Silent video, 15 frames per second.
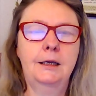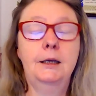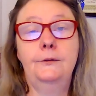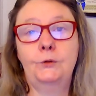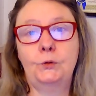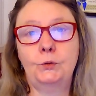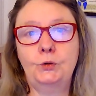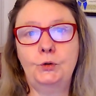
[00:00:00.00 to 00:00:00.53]

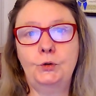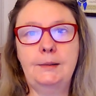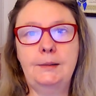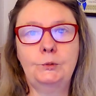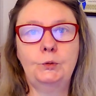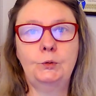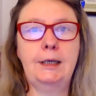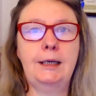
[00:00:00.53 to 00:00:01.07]
Wróciłam
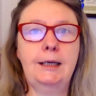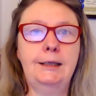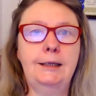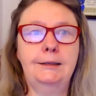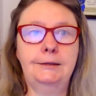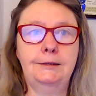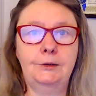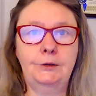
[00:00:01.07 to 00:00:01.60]

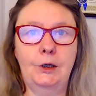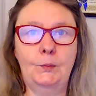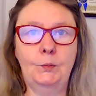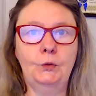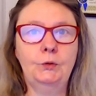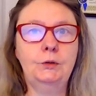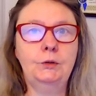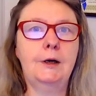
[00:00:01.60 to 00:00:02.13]
tutaj do
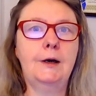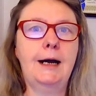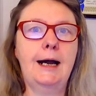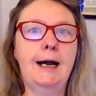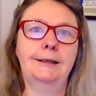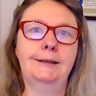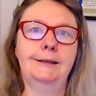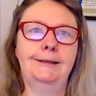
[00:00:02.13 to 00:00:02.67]
domu, do
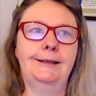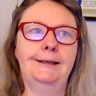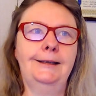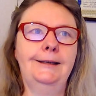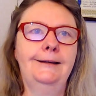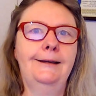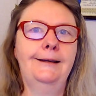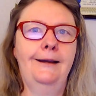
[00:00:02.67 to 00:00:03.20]
Anglii.